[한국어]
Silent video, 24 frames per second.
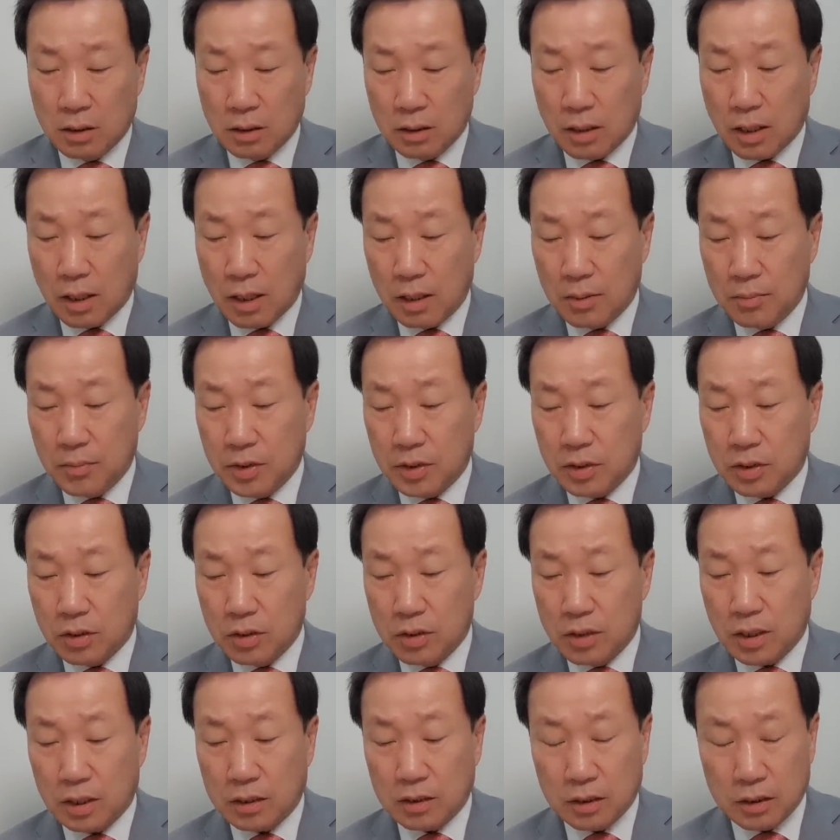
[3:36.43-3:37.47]
대미
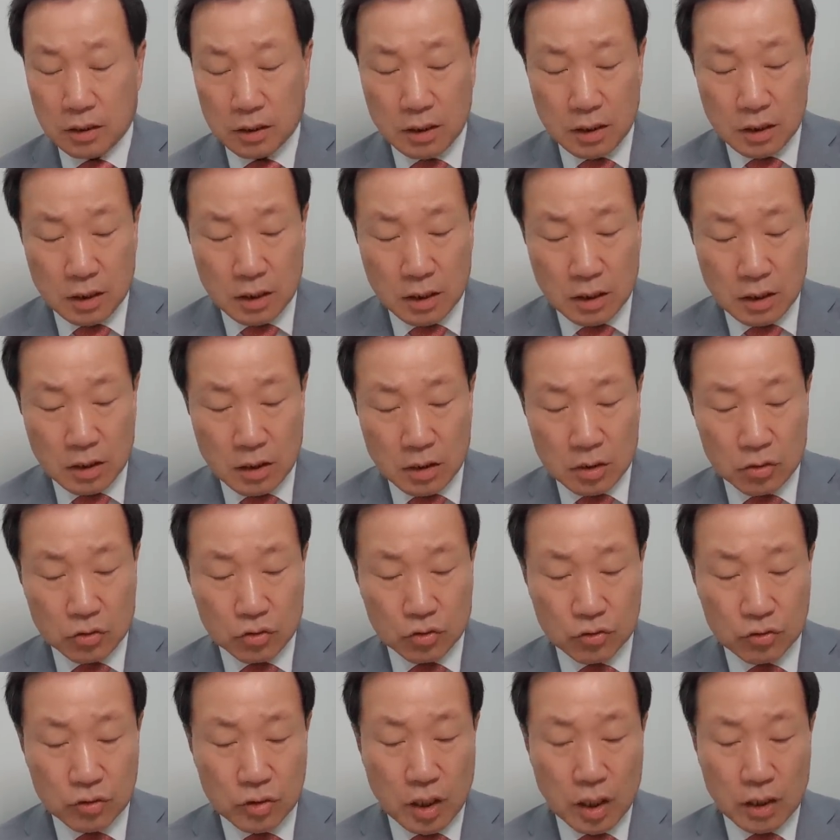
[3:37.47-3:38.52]
전략 등의
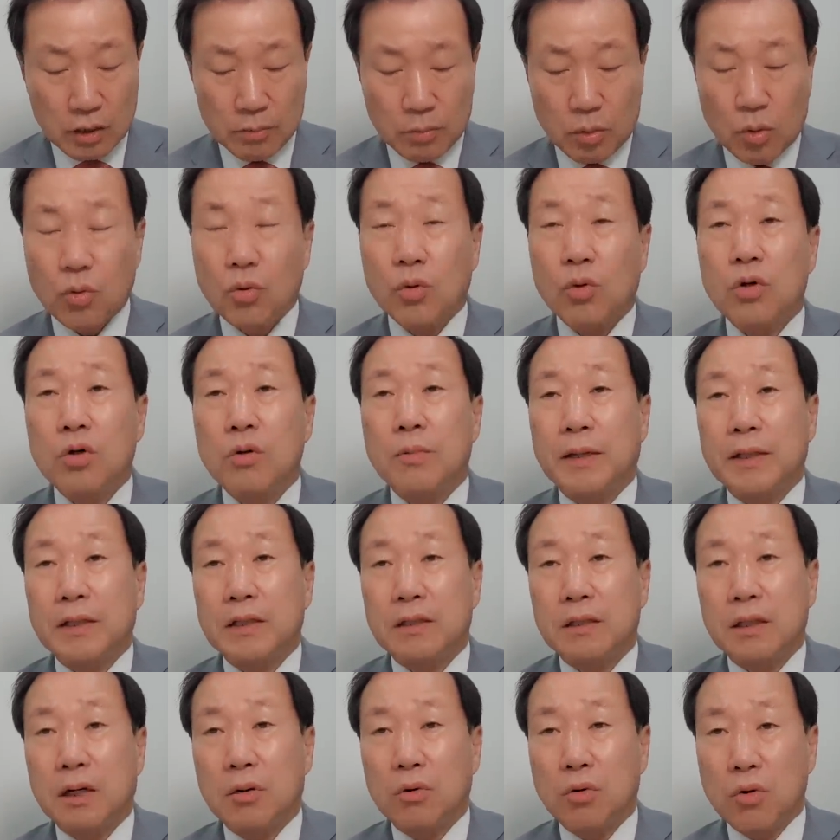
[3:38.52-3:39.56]
중간 보고를
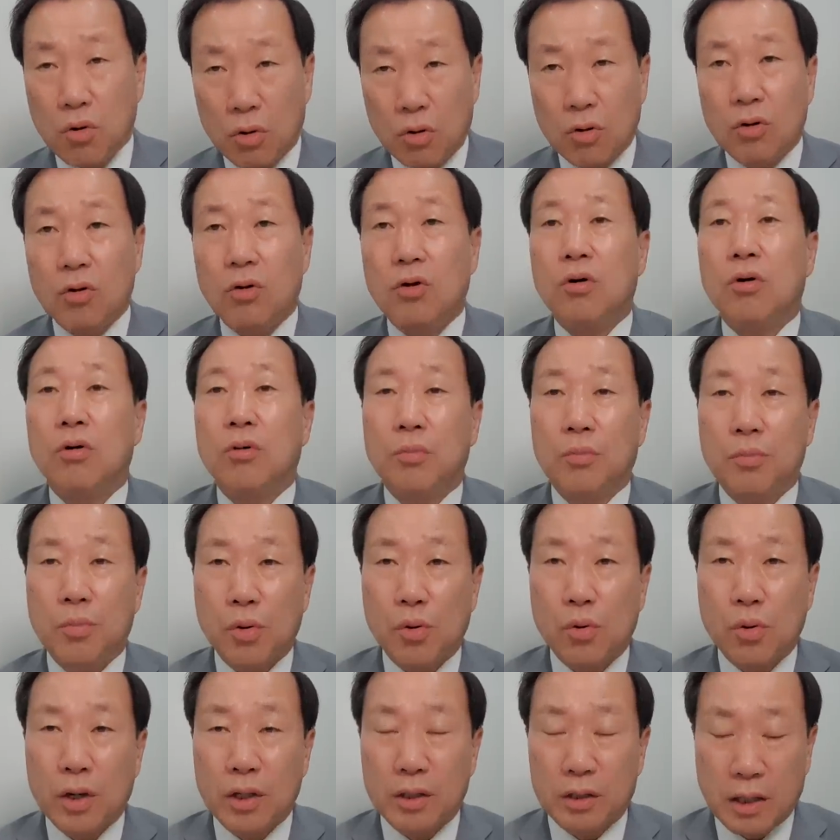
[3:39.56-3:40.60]
받는다고
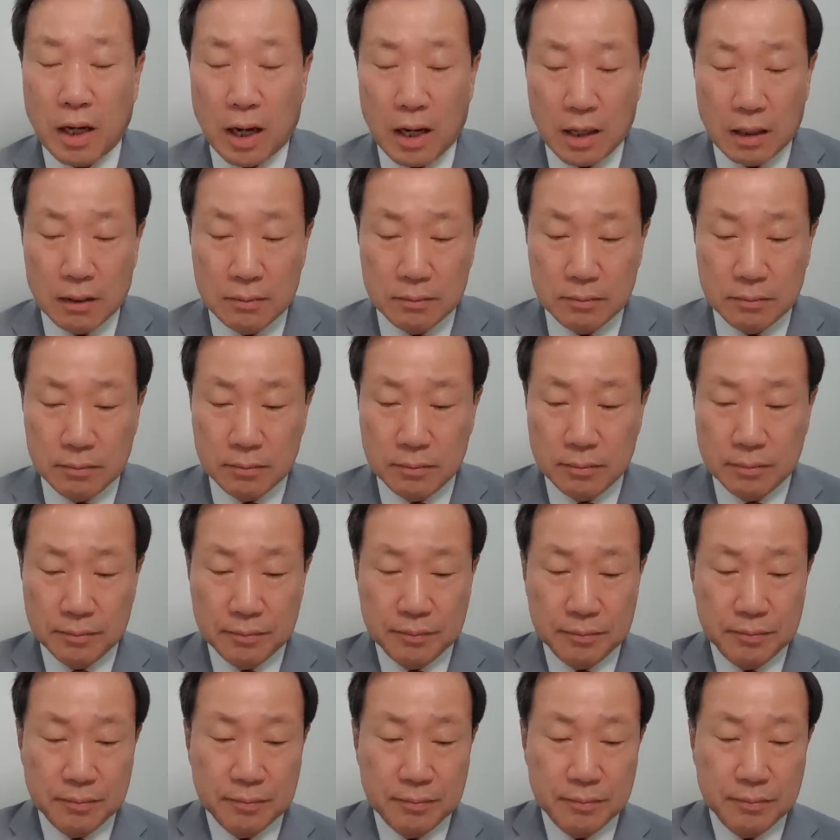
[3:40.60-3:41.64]
보고했다.
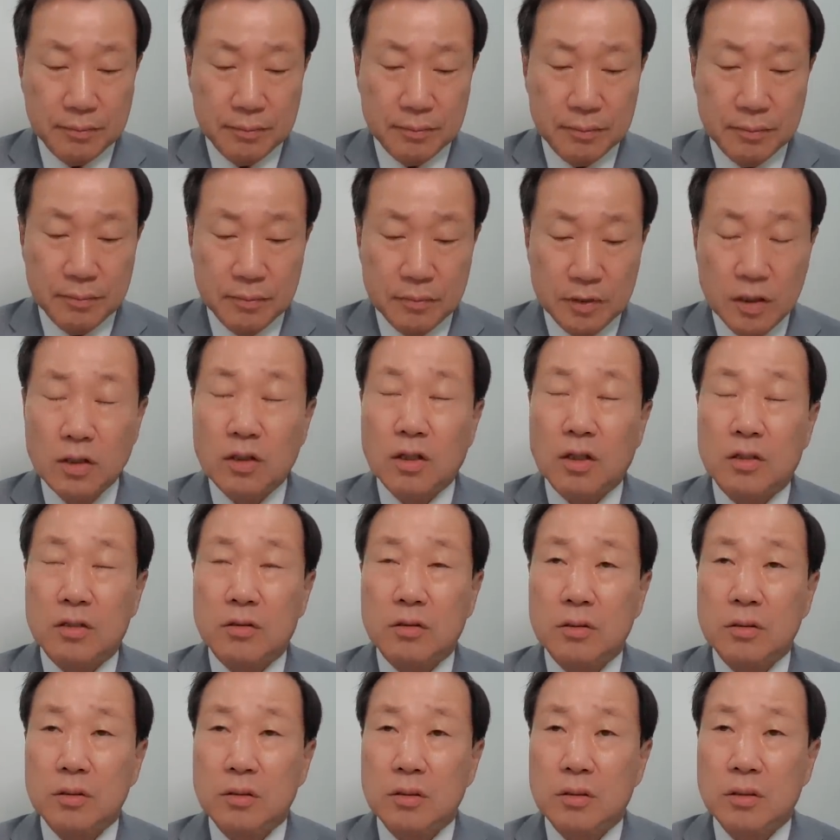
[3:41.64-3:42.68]
이렇게 됐,
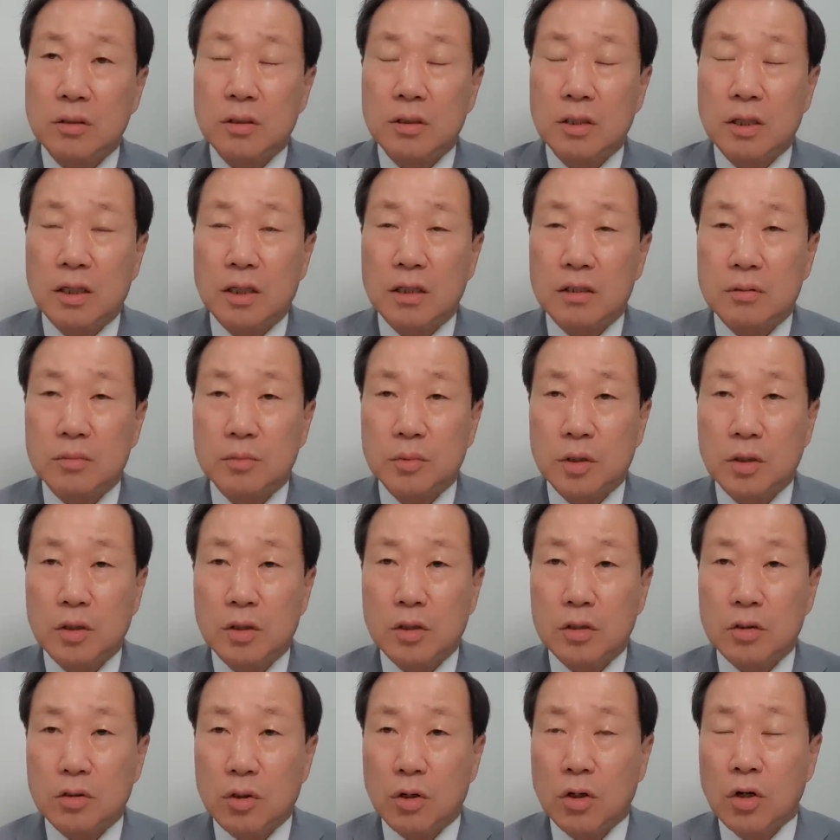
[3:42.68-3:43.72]
얘기했습니다.
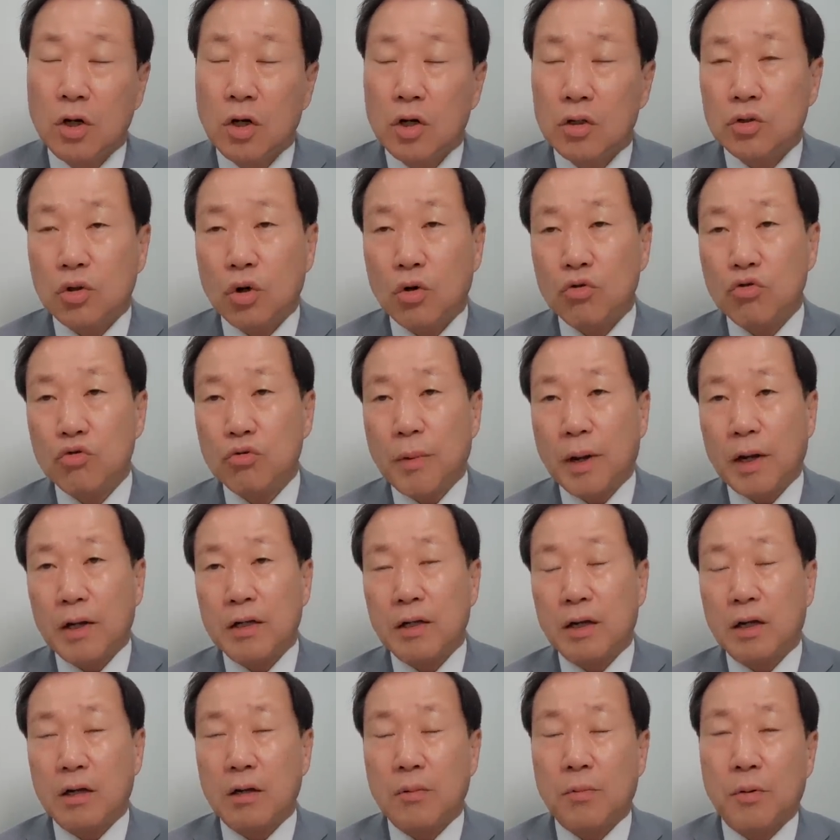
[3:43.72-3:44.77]
그래서 전후
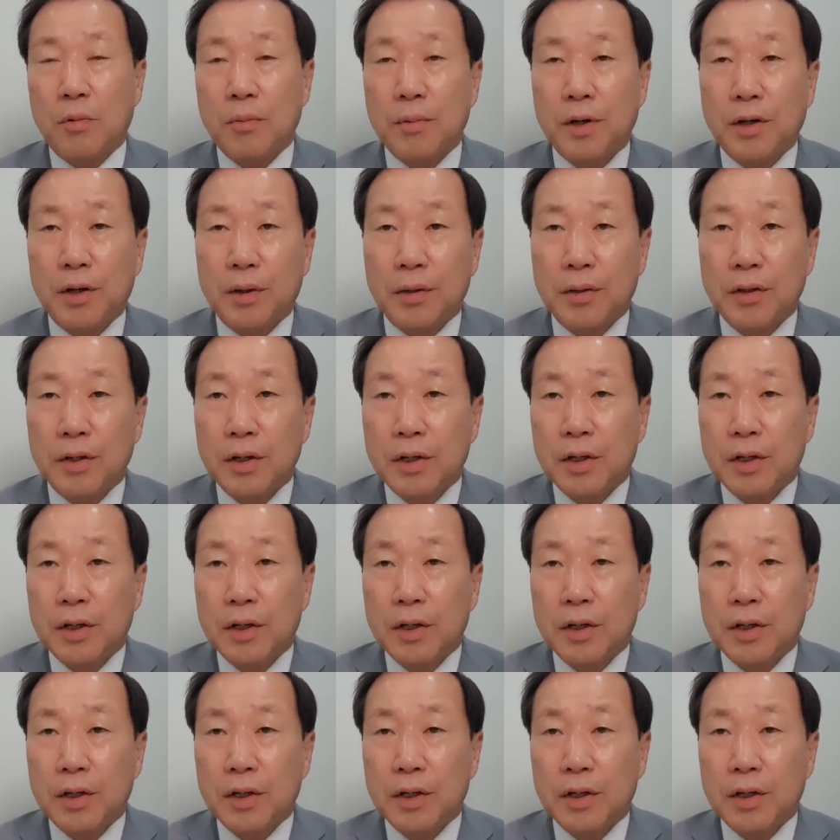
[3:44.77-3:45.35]
맥락을 보면